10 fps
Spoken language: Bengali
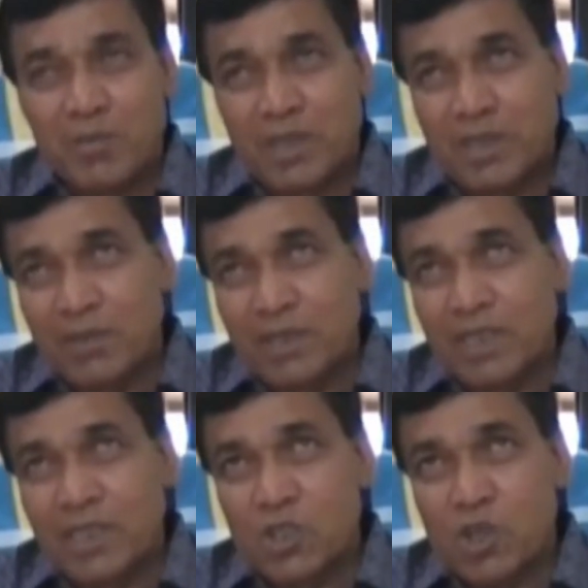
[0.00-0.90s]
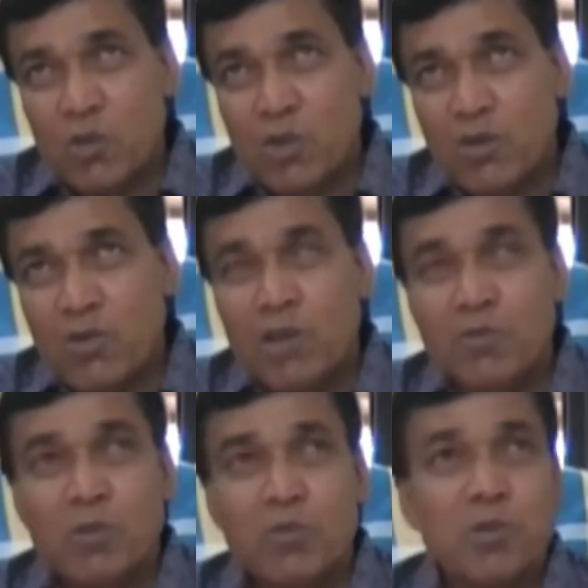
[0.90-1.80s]
মানে আমাদেরকে সরবরাহ
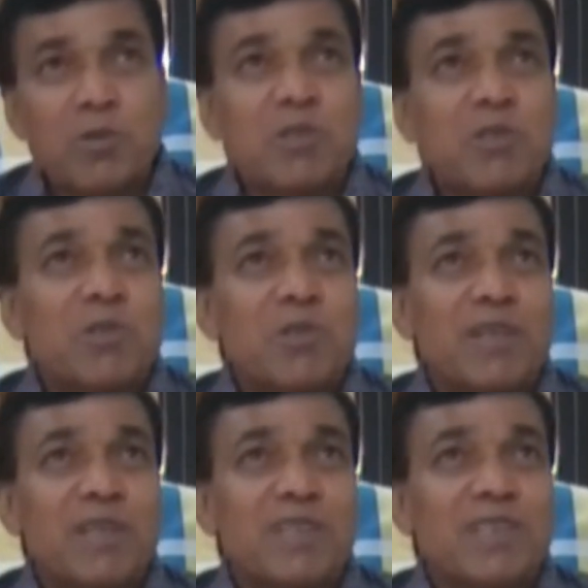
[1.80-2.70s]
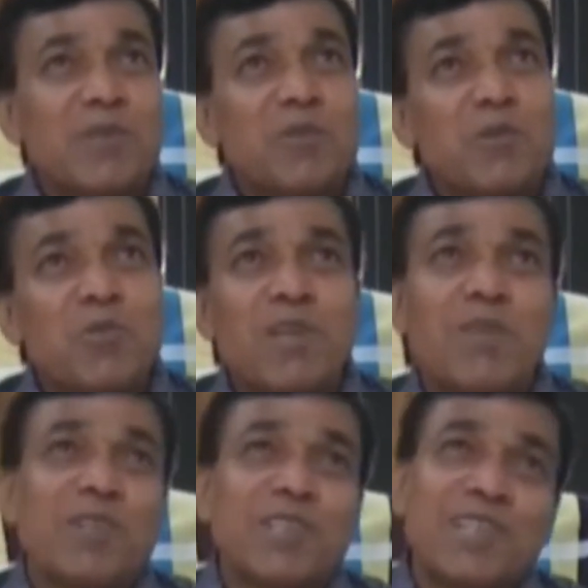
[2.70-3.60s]
করার মতো পরিবেশ তৈরি হয় যে কোনো
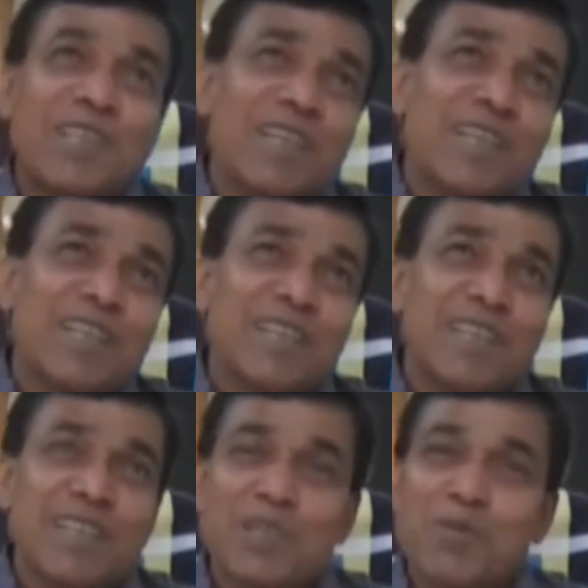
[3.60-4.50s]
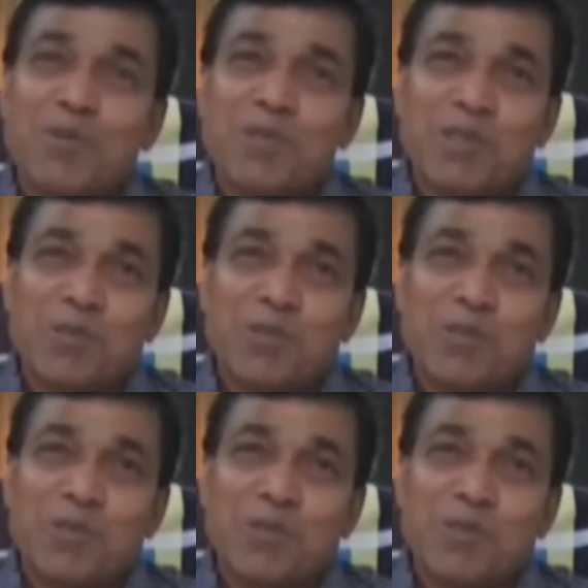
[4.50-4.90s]
মূল্যে আমরা সেটা এখানে নিয়ে আসার ব্যবস্থা